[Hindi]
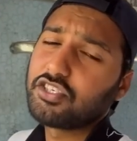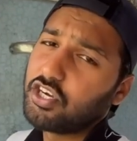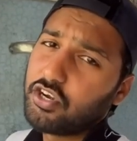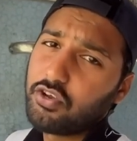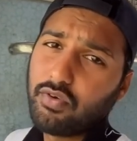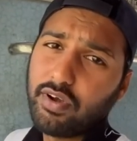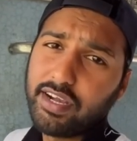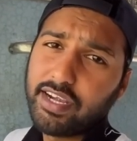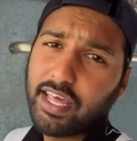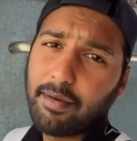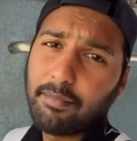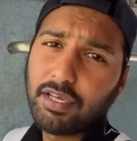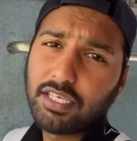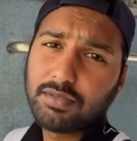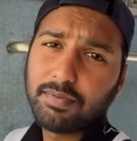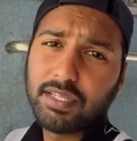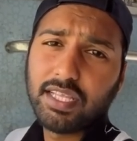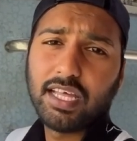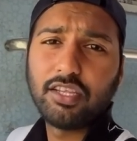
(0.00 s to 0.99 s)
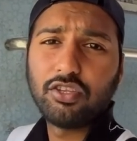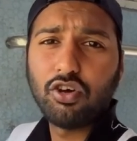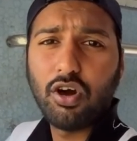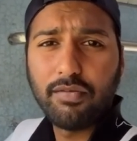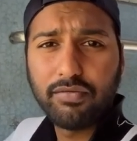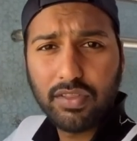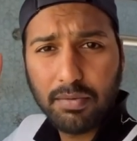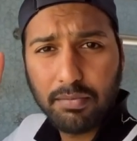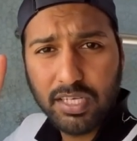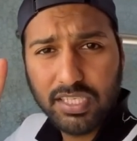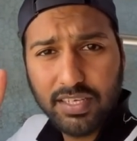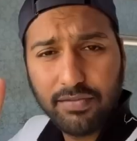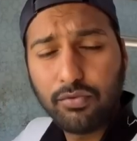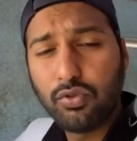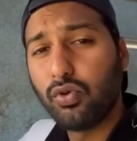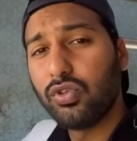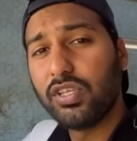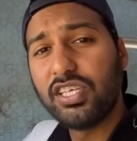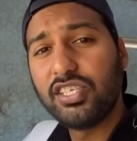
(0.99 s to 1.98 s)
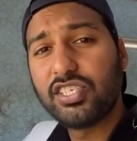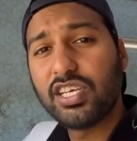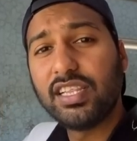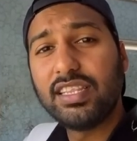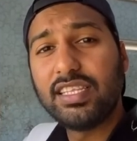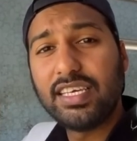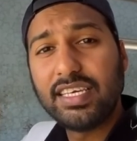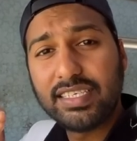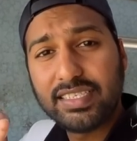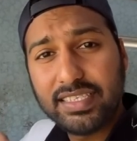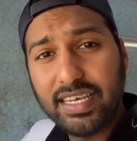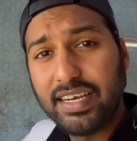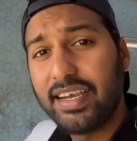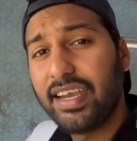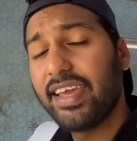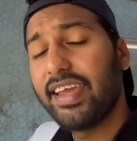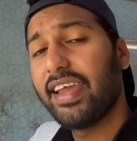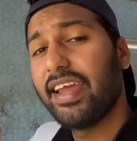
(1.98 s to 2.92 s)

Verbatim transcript: शेड्यूल एंड टाइमिंग्स बता दें तो हफ्ते में सिर्फ दो दिन चलती है संडे